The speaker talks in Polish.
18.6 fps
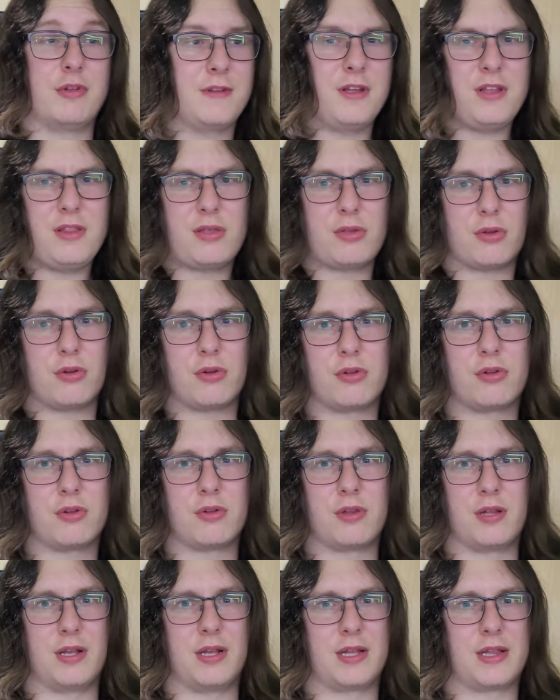No I co, no to
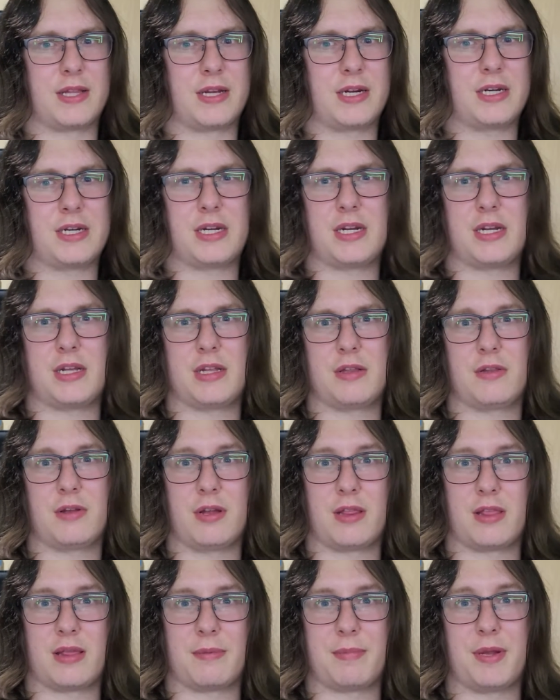tyle. Także do
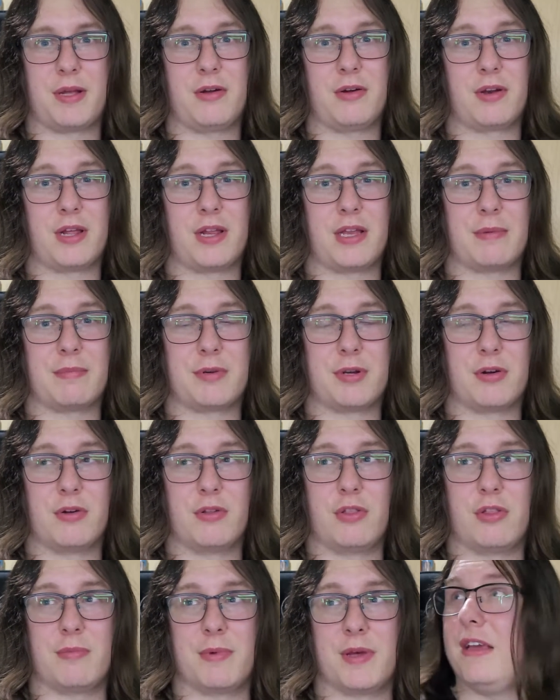następnego Reina
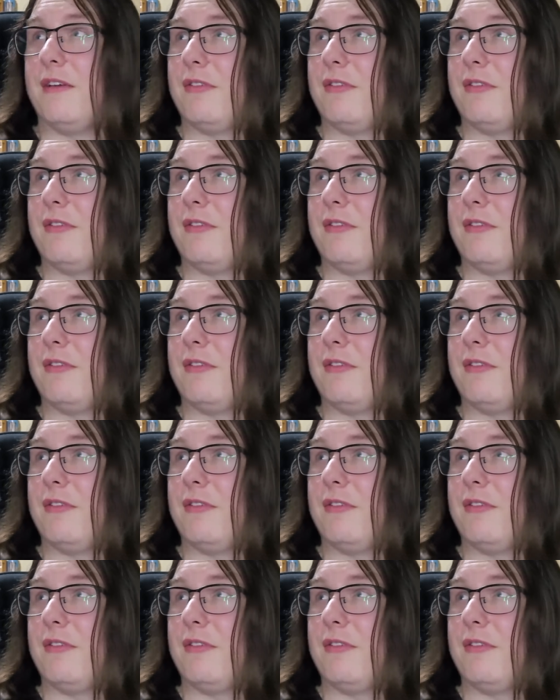przechodzimy.